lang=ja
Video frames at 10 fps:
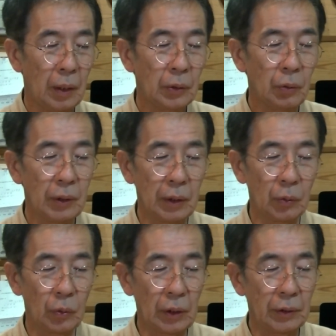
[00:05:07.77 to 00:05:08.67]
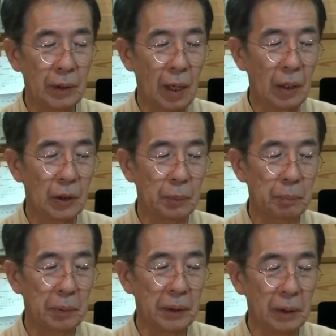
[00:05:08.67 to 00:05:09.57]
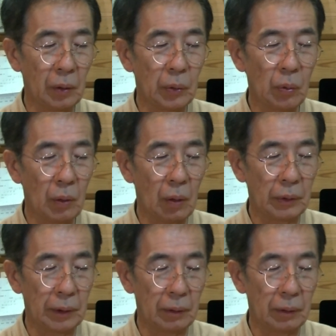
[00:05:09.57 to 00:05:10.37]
商品が到着したら出品者の評価をして